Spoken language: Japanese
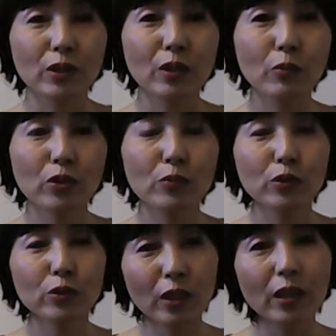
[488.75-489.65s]
しでも自
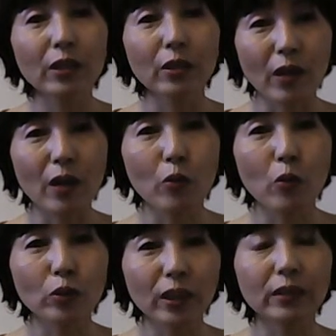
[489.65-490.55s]
分の中ではこ
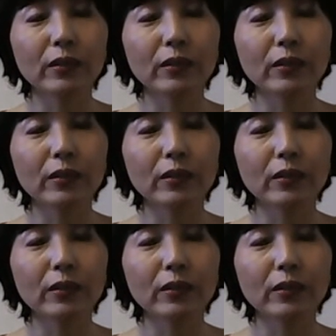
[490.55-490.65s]
うな